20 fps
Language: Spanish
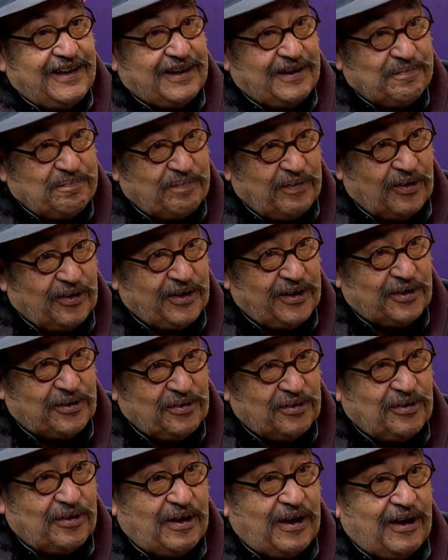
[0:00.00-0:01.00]

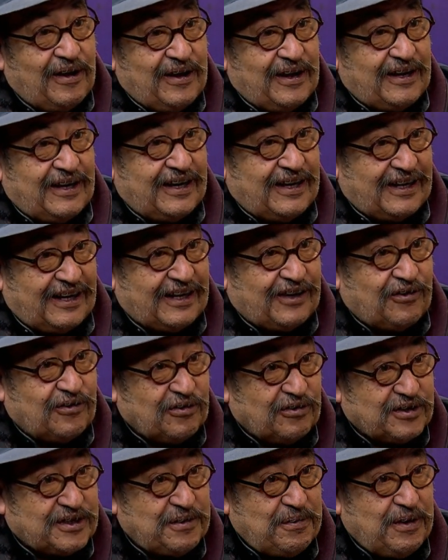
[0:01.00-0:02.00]
poderó eh, el
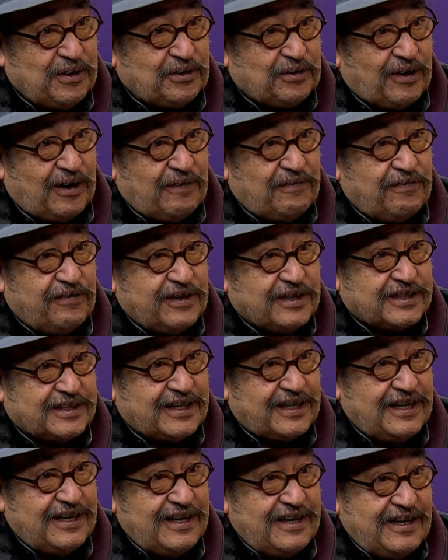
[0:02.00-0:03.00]
conocimiento a la fuerza.
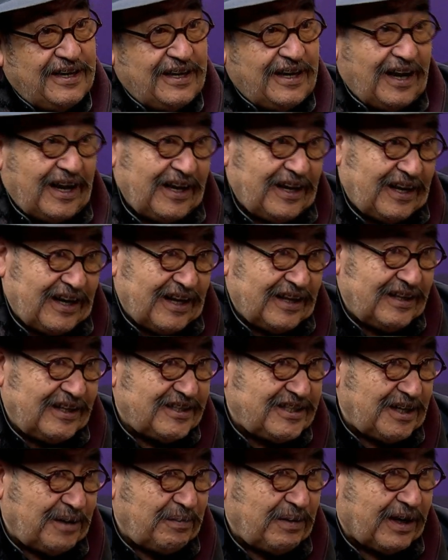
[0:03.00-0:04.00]
Hay grandes
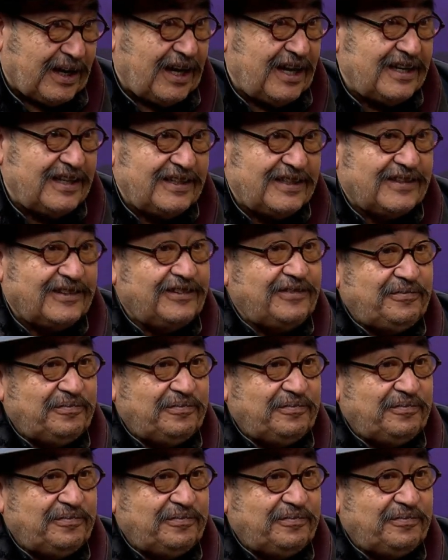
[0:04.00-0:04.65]
chamacanis, ¿no?